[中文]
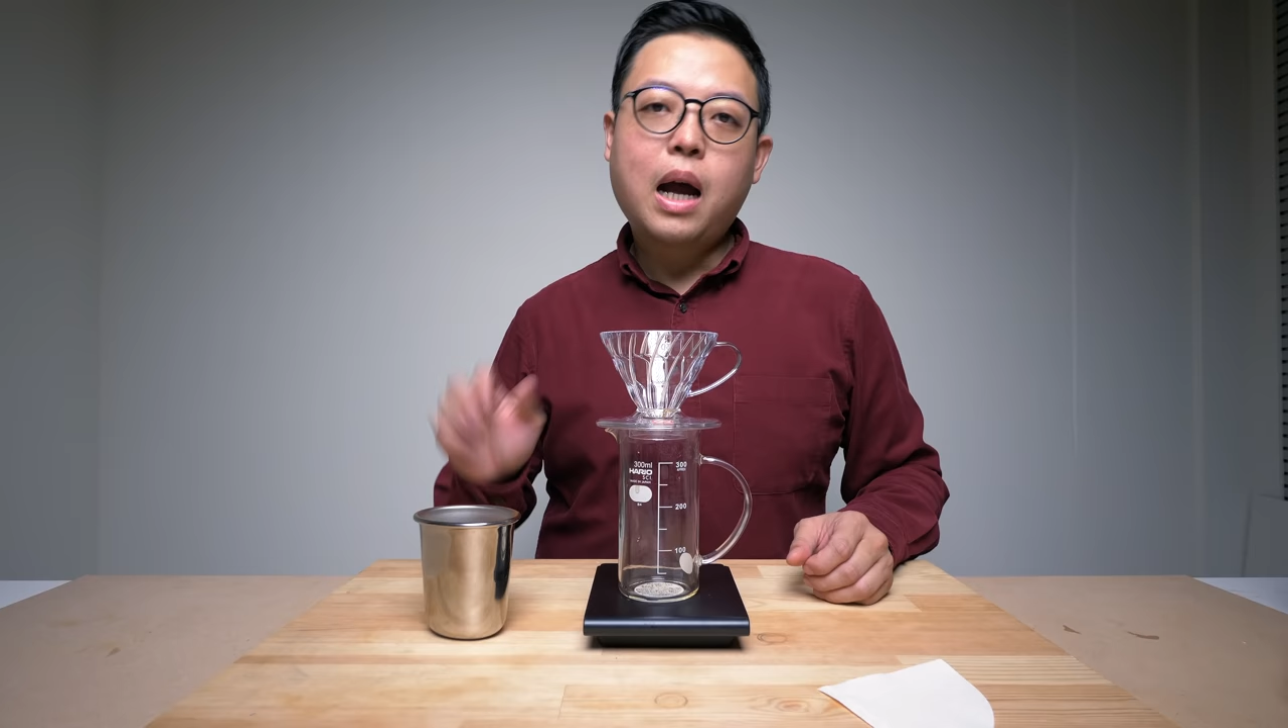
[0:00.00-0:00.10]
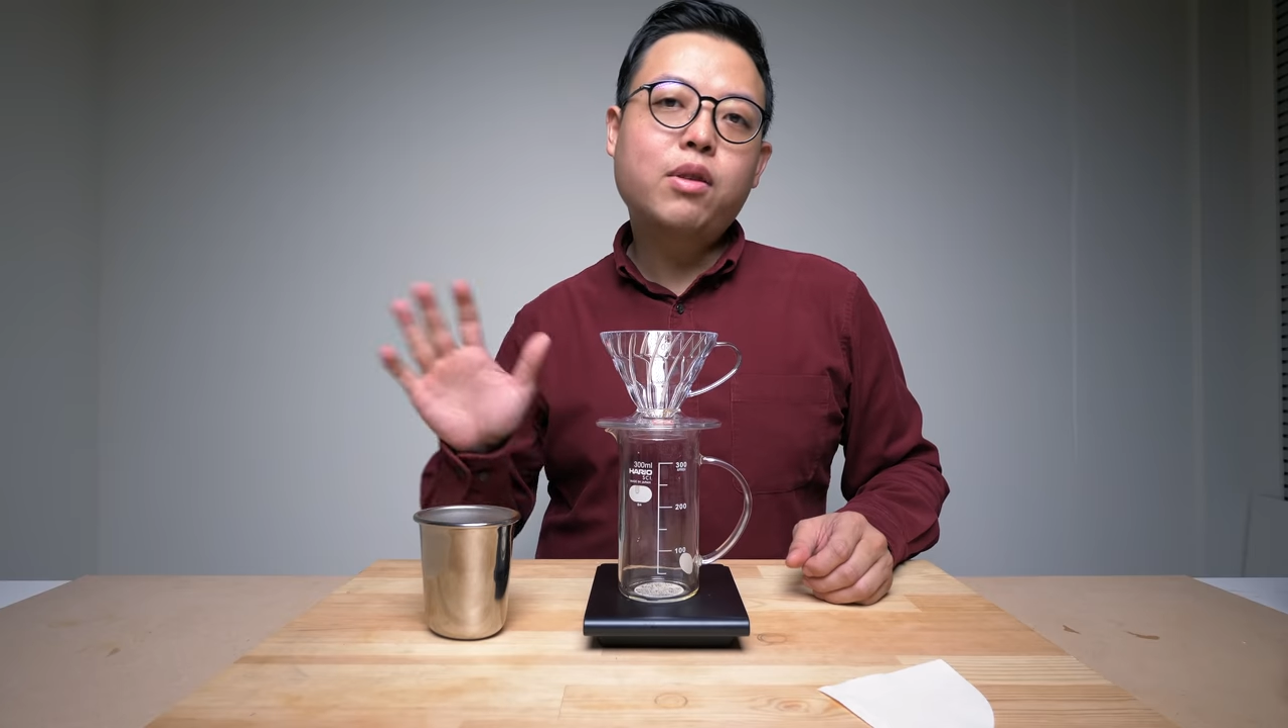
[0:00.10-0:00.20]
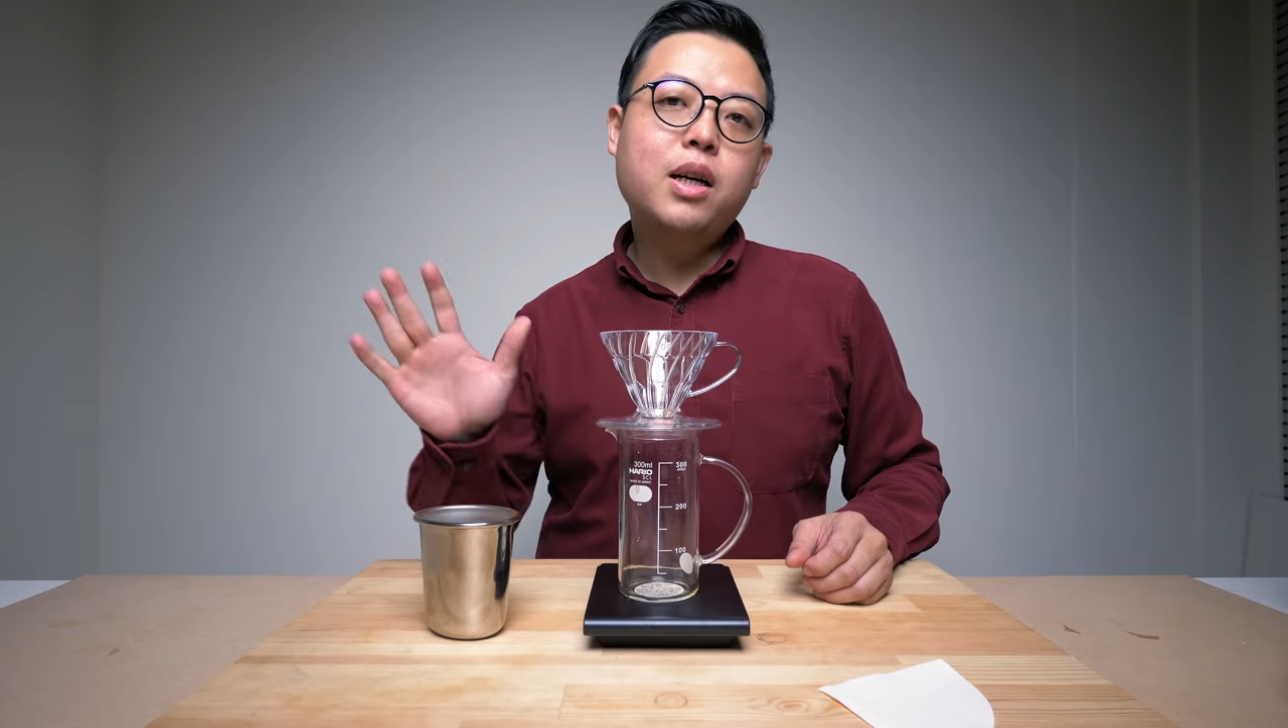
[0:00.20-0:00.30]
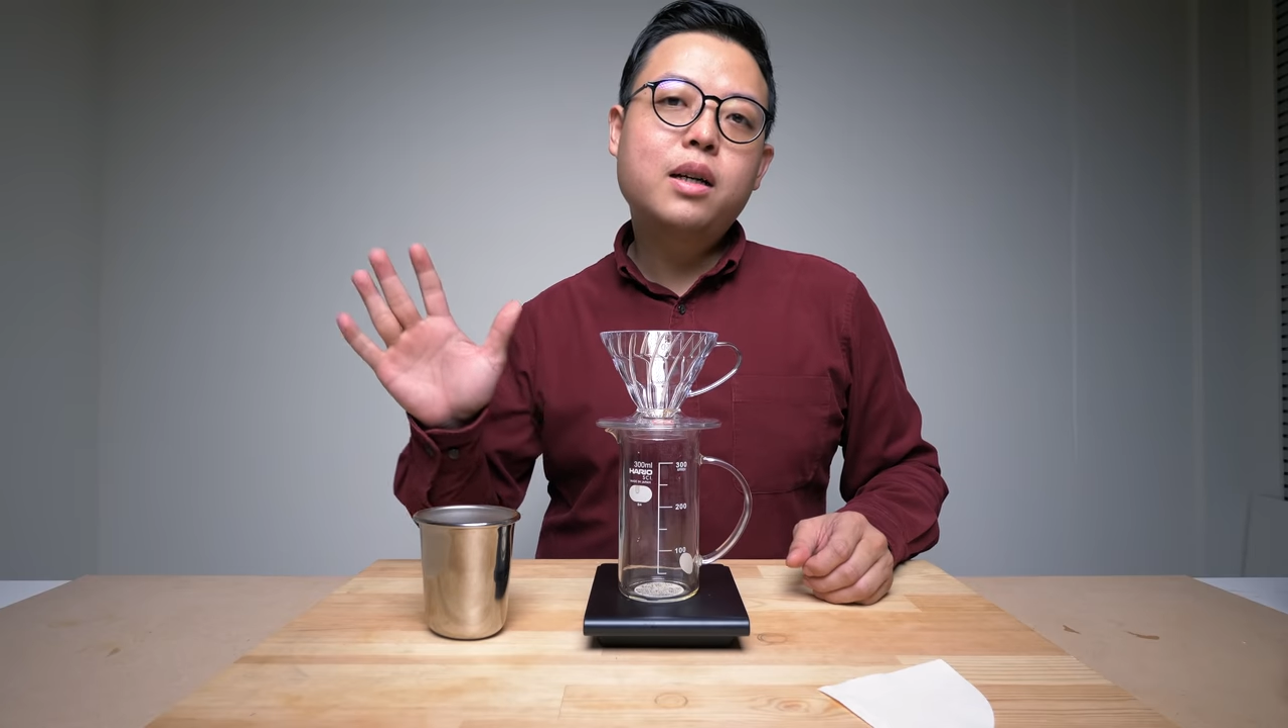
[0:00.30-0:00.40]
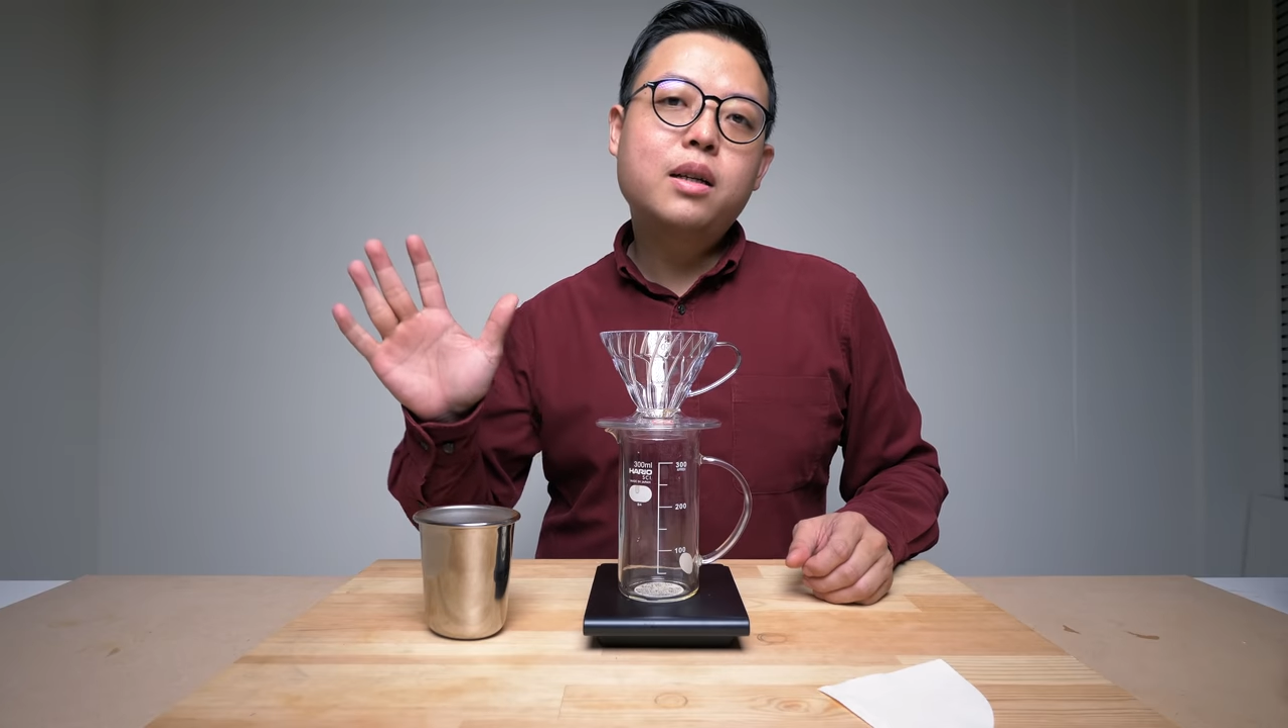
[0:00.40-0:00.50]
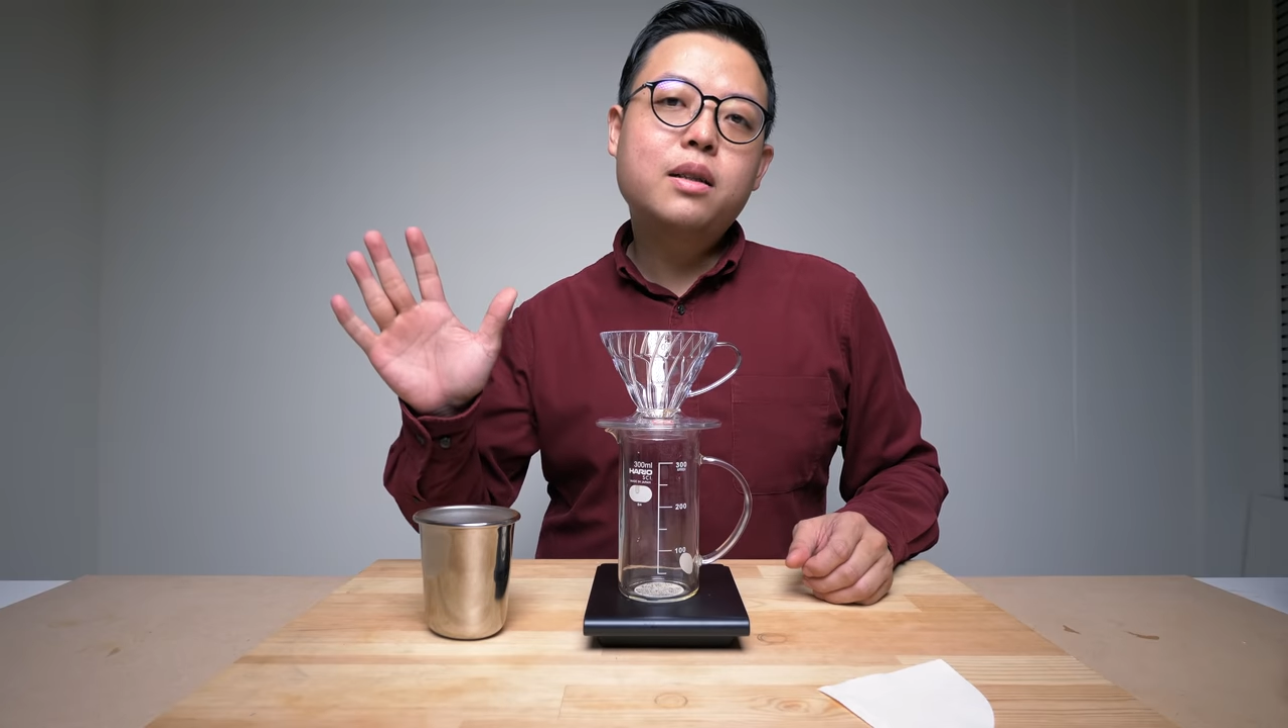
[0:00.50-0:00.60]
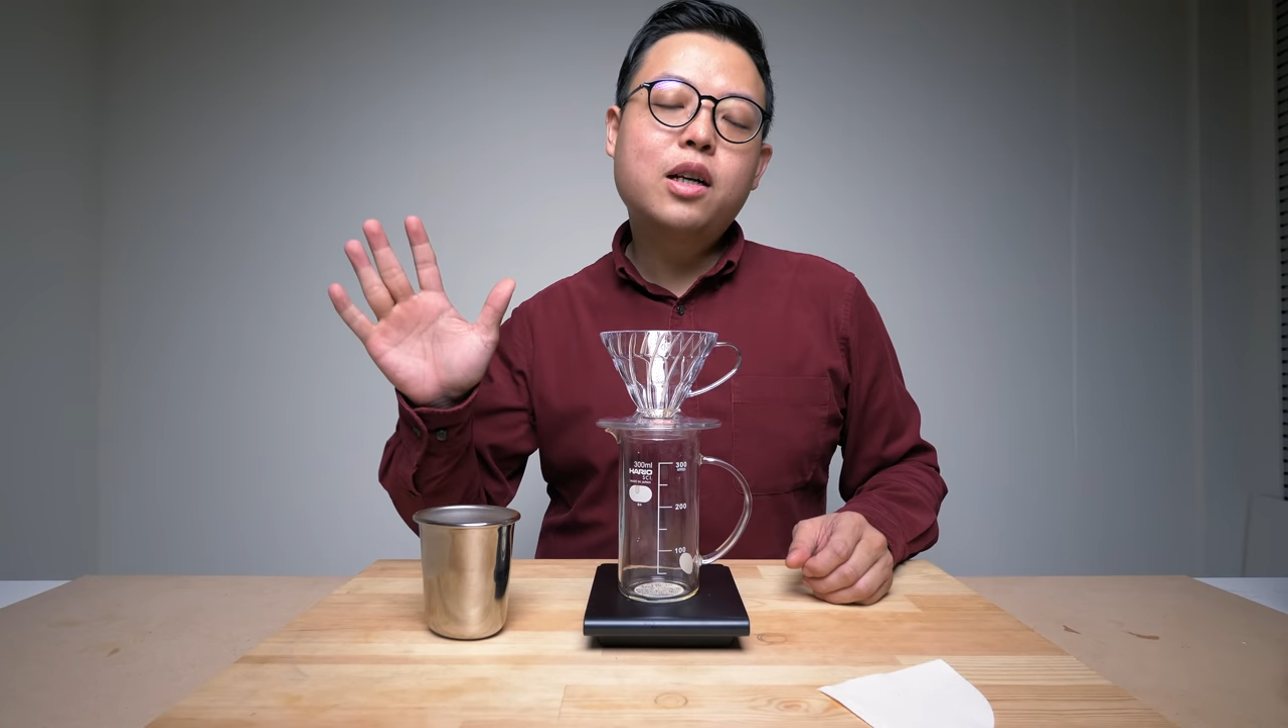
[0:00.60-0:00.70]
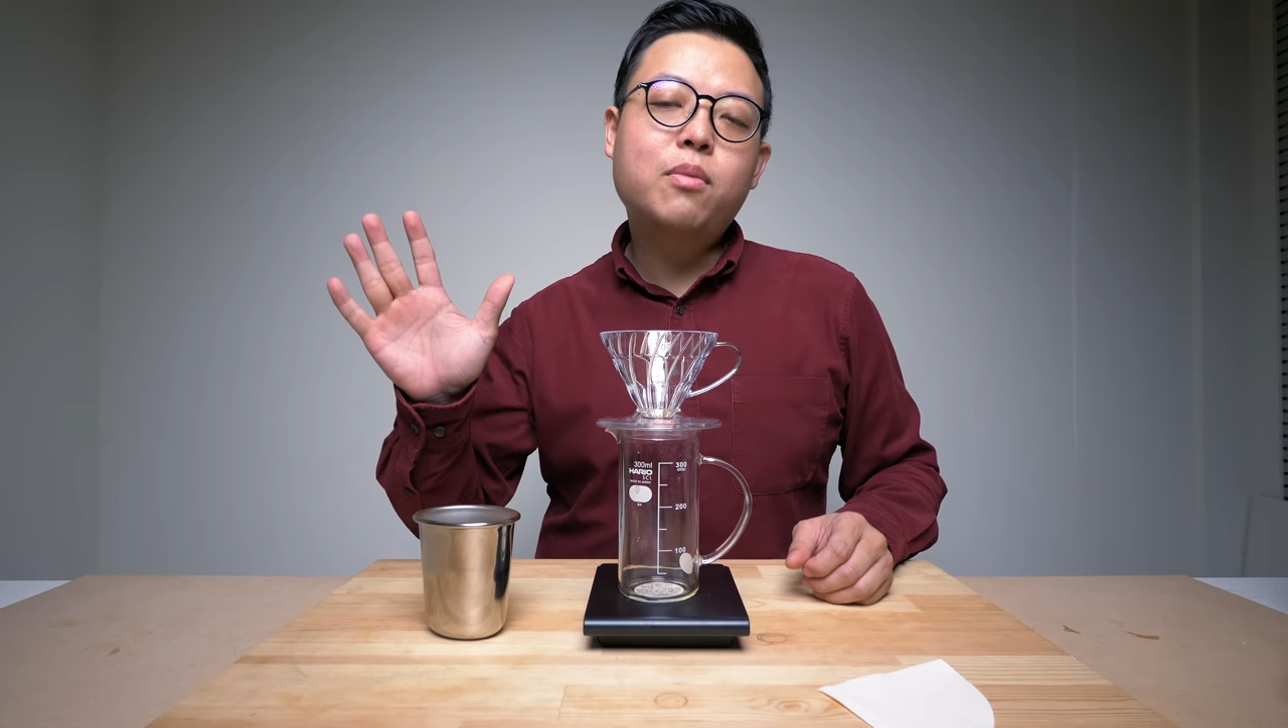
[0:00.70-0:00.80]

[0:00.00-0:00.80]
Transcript: 好的，那